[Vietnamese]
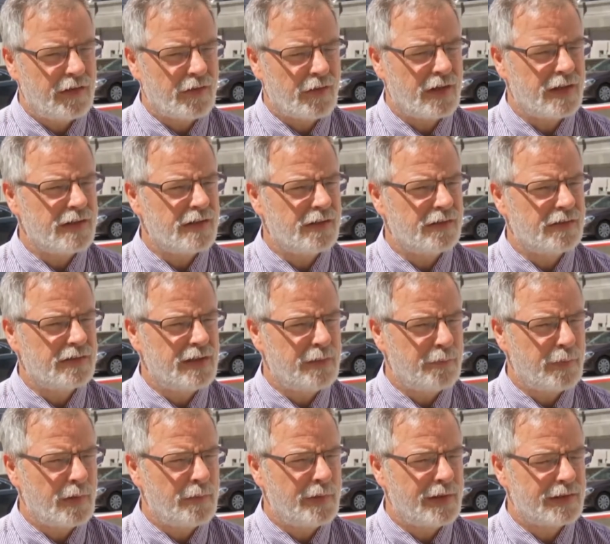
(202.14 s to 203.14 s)
Tính cho hay
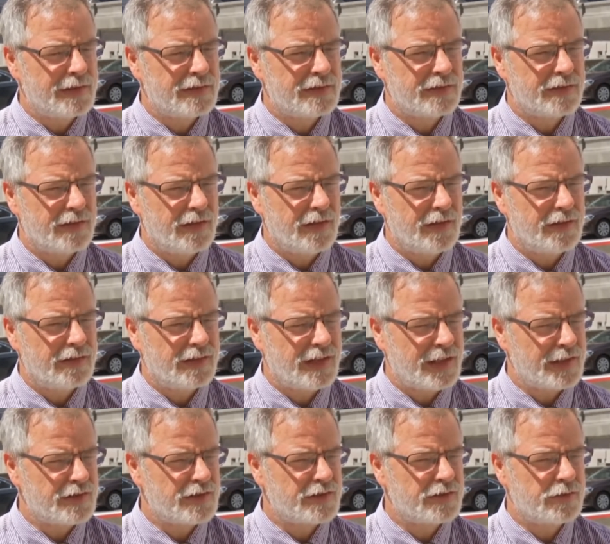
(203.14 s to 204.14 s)
là một cặp vợ
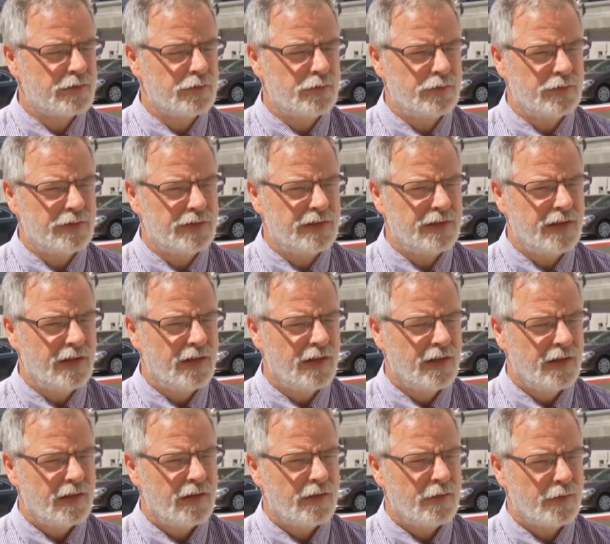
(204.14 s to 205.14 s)
chồng gốc Iran
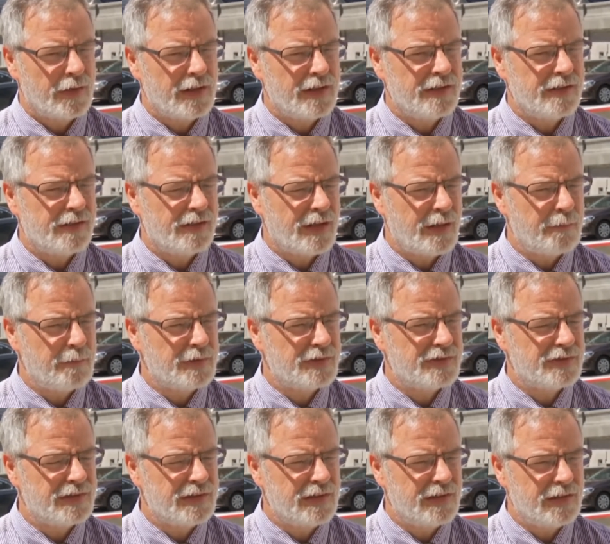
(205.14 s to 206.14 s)
nằm trong số
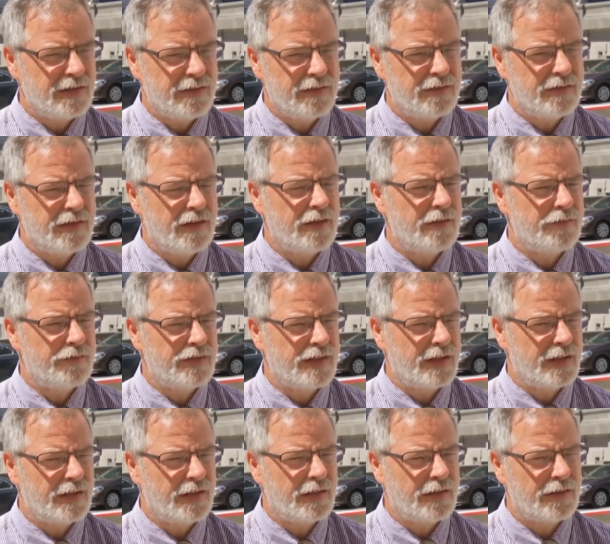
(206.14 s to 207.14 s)
4 người bị
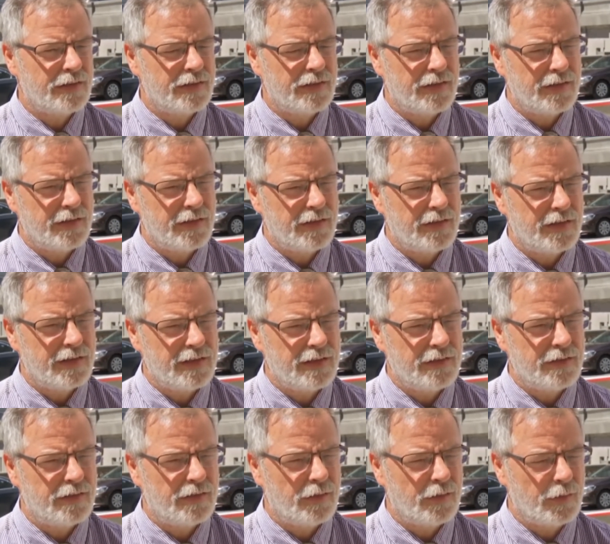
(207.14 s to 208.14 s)
bắt giữ ở
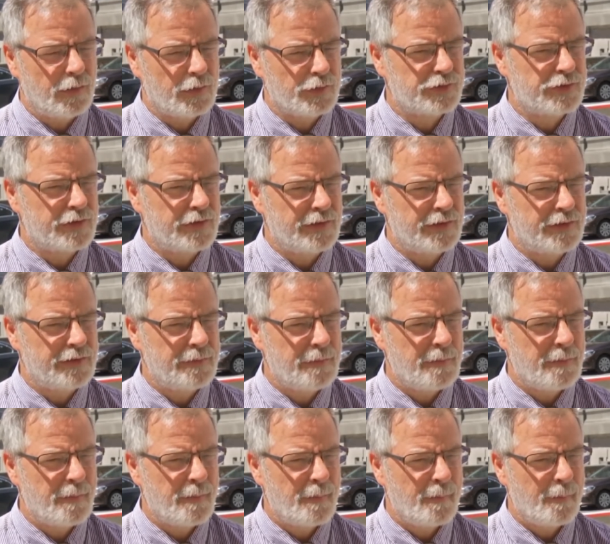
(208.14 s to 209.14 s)
tại Bỉ ngay
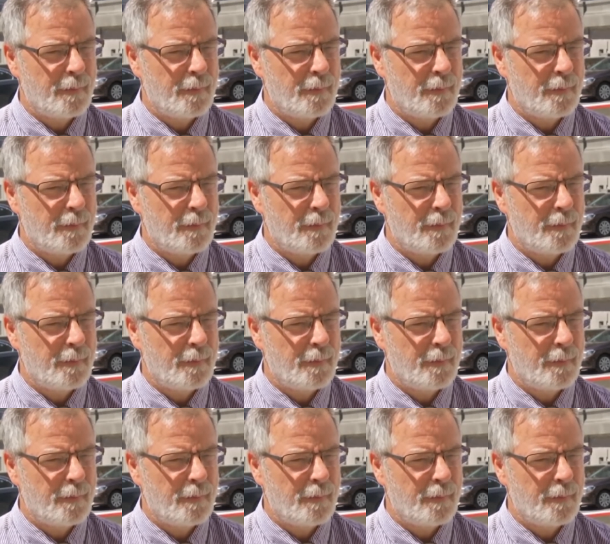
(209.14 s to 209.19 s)
khi mà